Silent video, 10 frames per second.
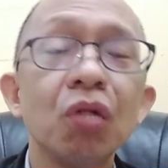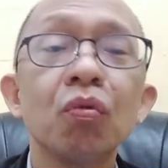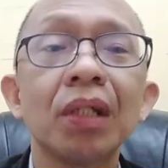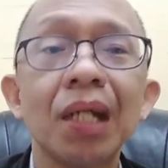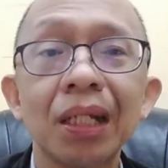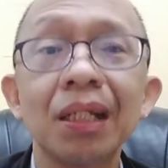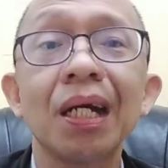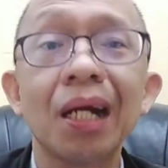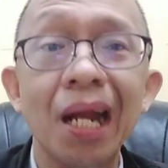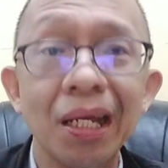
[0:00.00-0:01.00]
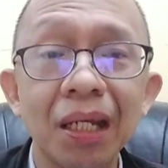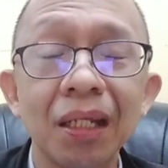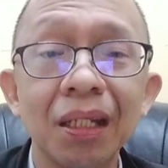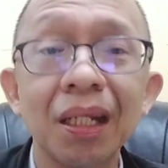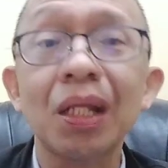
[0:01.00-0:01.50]
inuuna natin ang
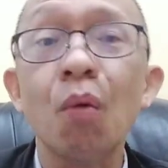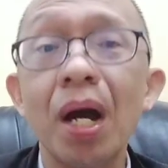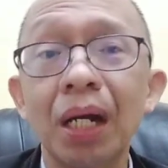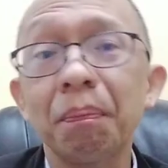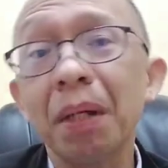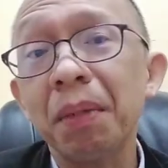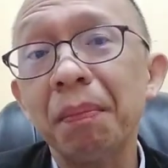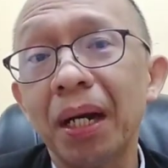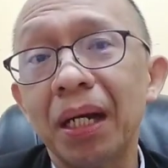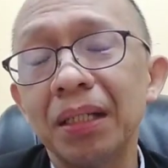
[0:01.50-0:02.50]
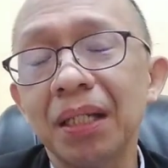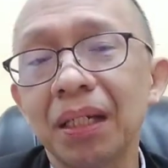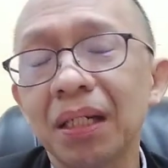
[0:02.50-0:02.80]
client na tawagan pag may mga ganyan.